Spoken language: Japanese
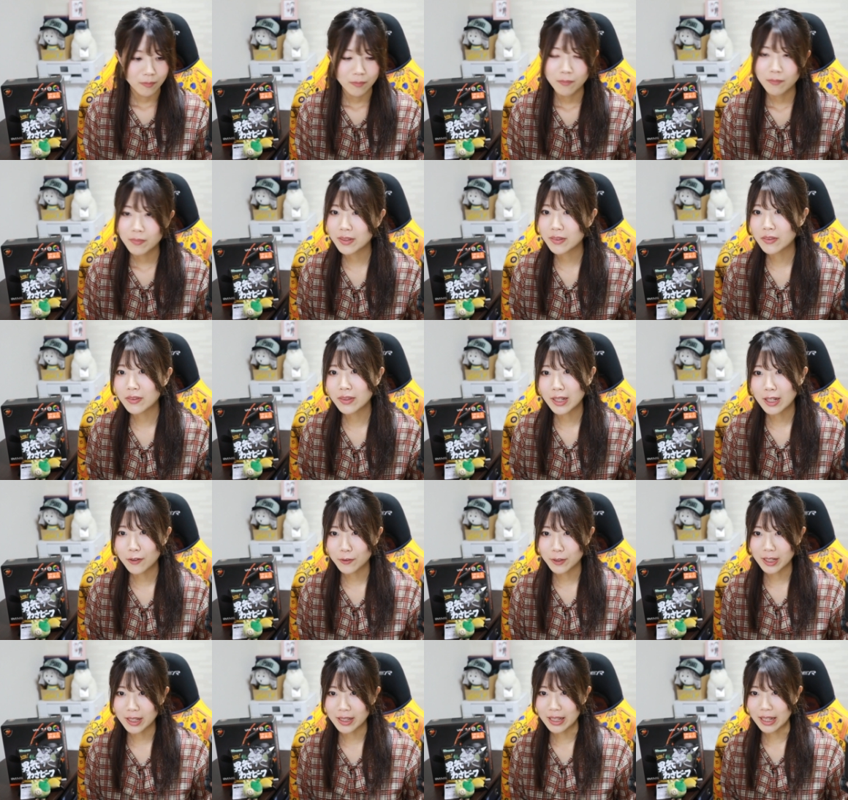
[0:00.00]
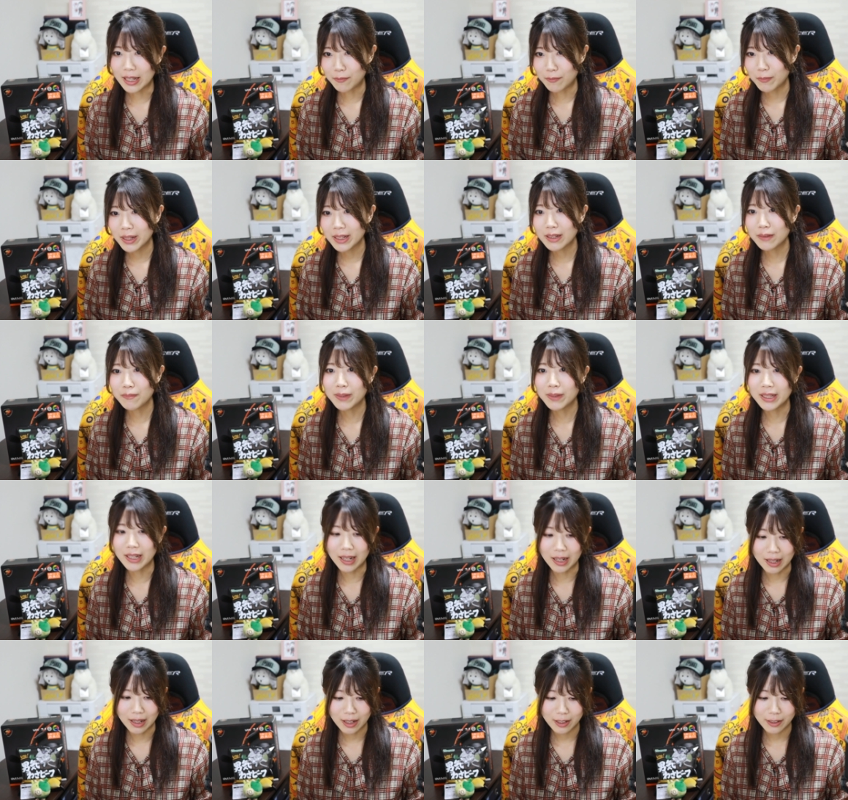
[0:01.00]
まあそんなこんなで、まだ
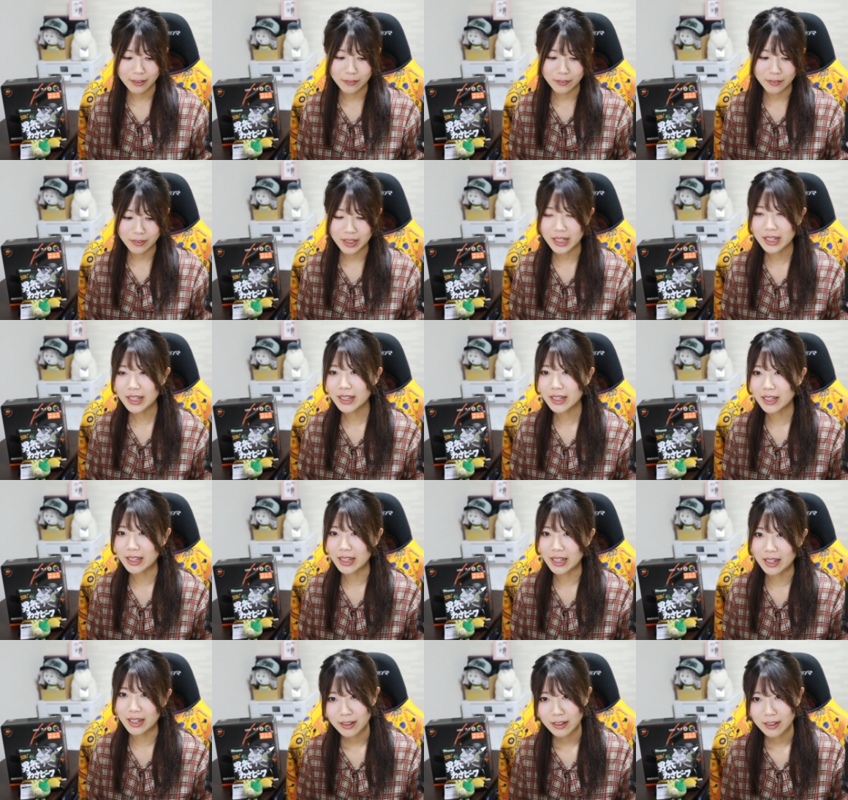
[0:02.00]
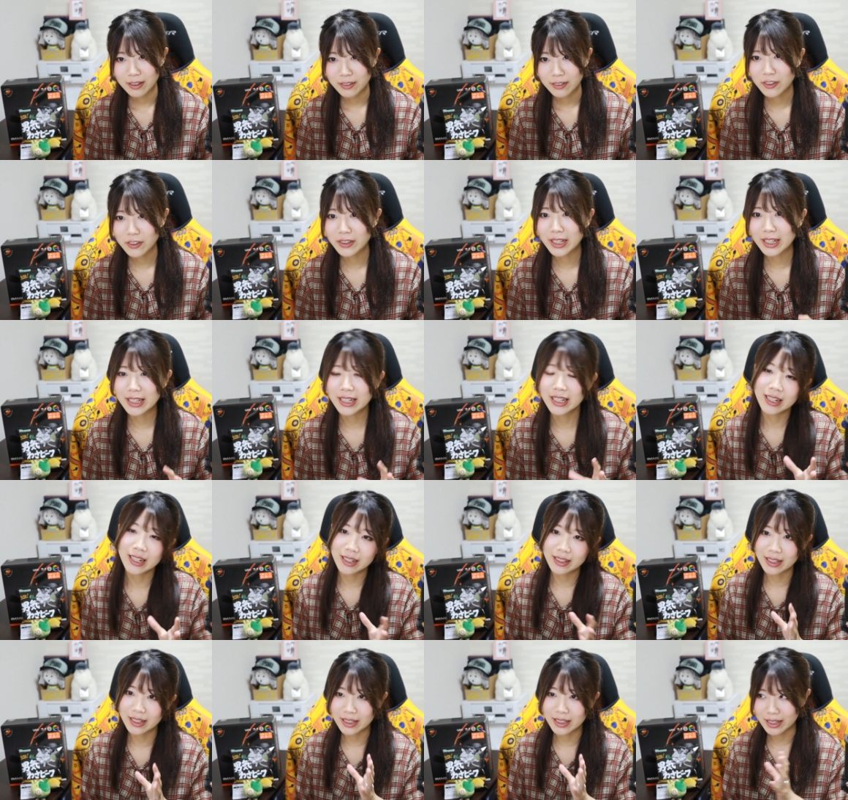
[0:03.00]
まだ、できてね、そんなに日
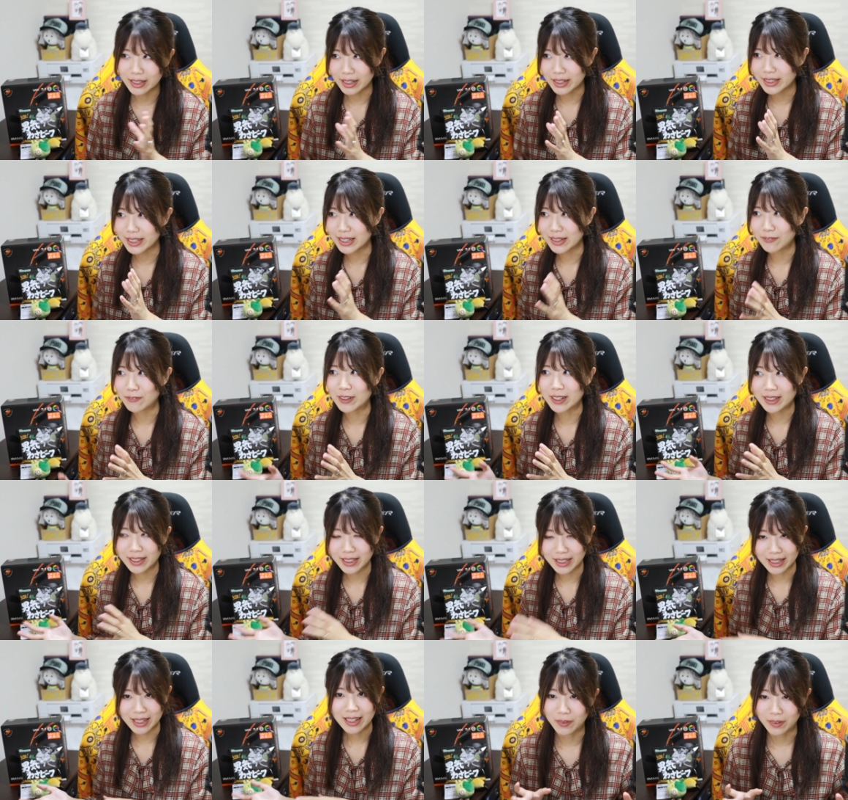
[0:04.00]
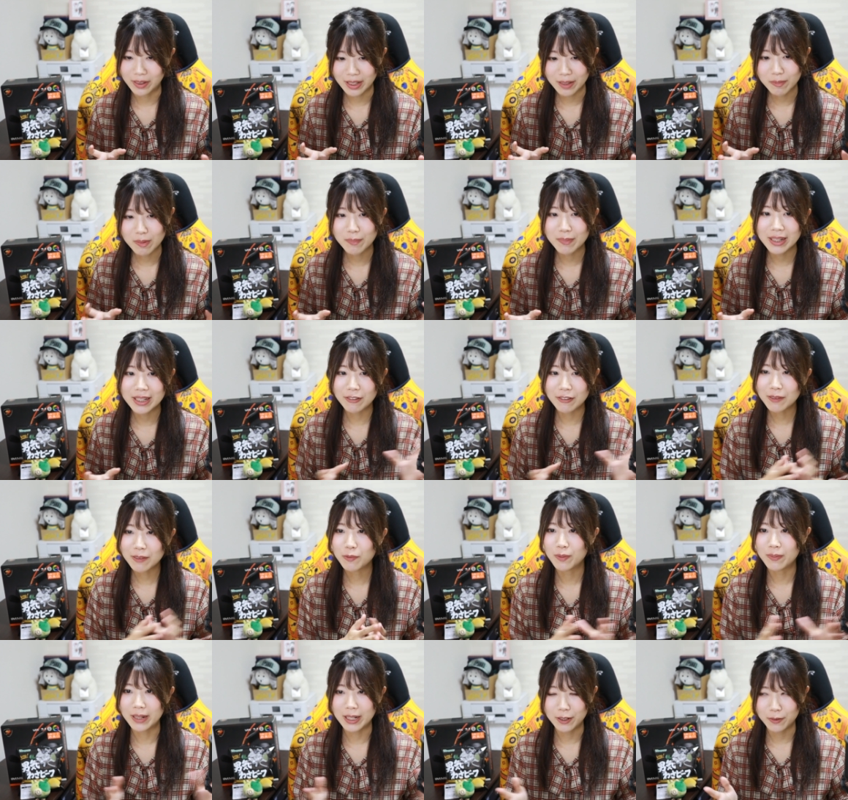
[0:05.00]
が経ってないチームやし、今までは
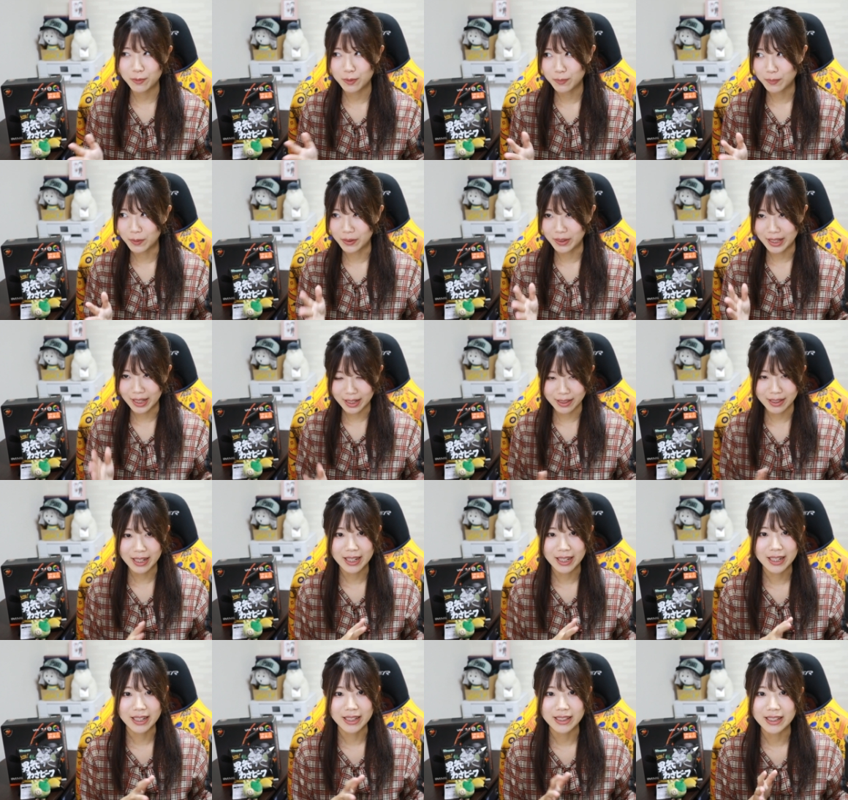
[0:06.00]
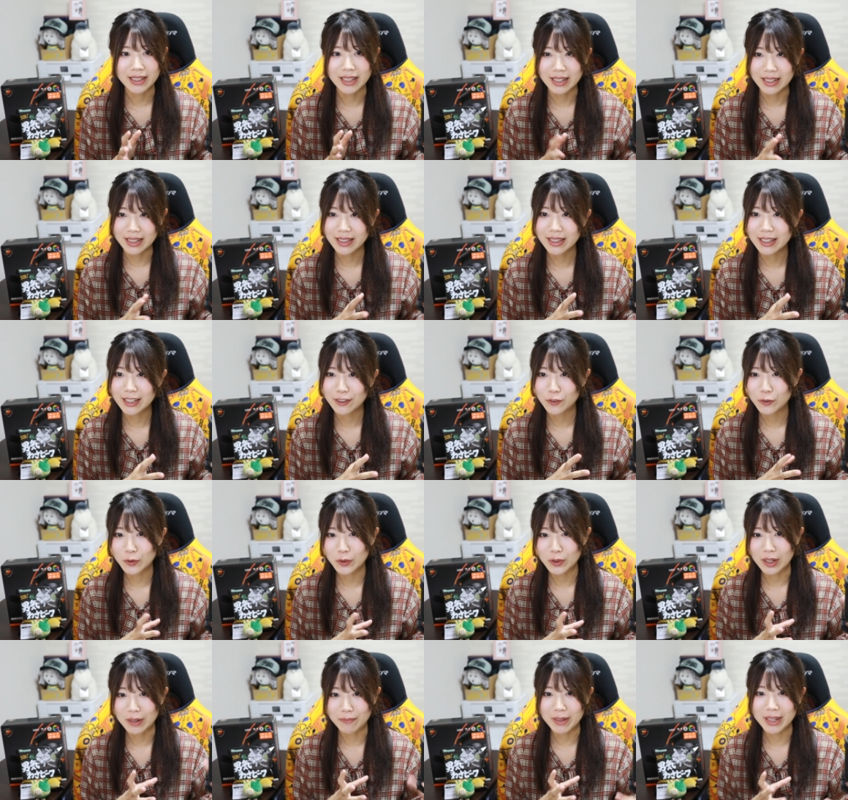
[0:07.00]
モバイル部門で大会に出たりっていうこ
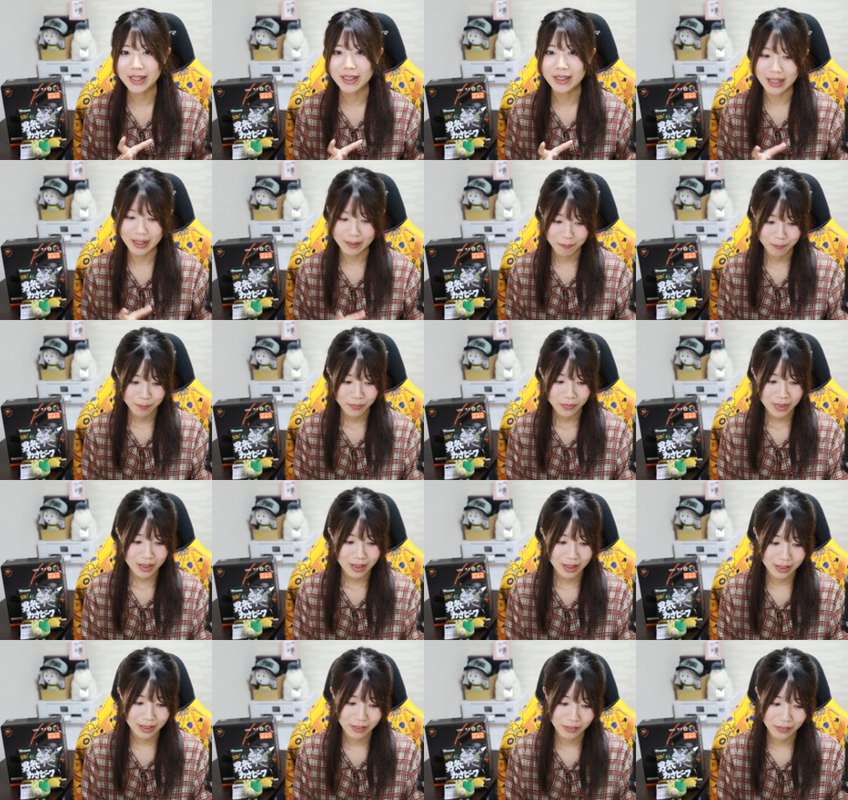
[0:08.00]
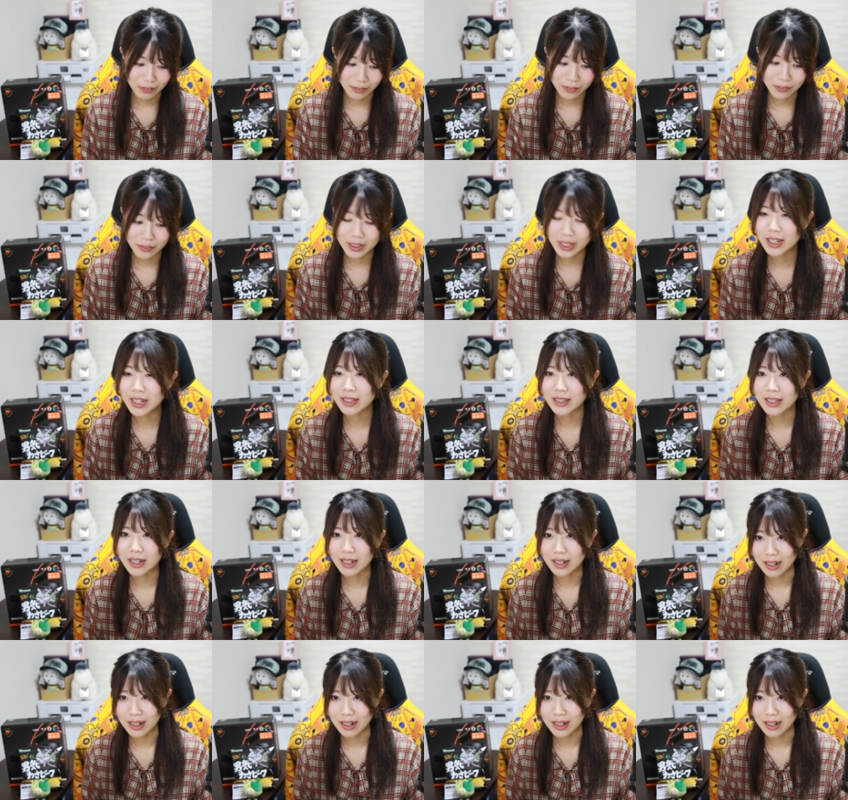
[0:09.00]
とがメインで、動いてはったか